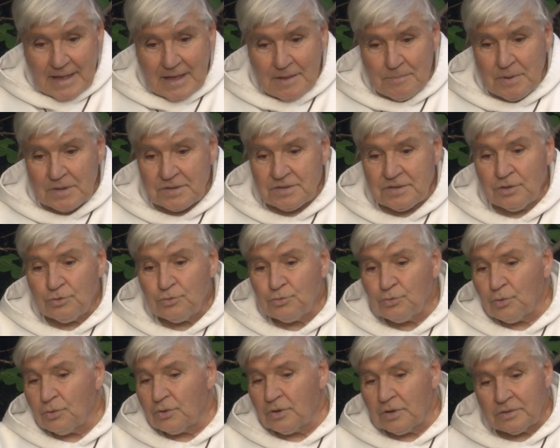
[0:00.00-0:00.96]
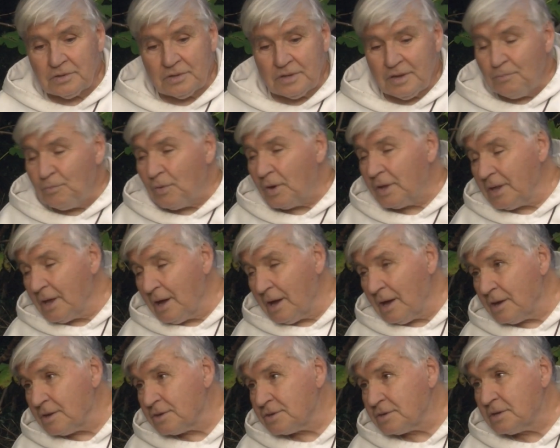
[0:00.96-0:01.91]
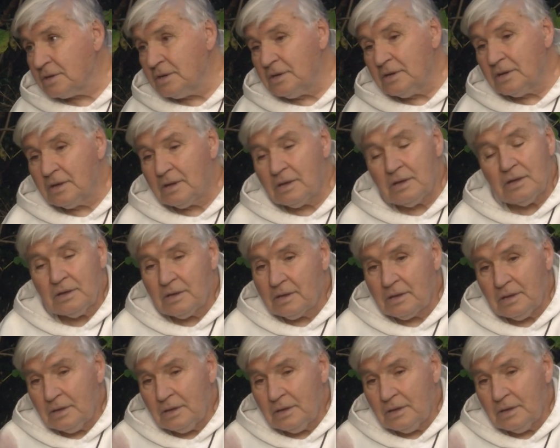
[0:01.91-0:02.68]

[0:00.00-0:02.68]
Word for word: eh ben, c'est tout notre témoignage qui, qui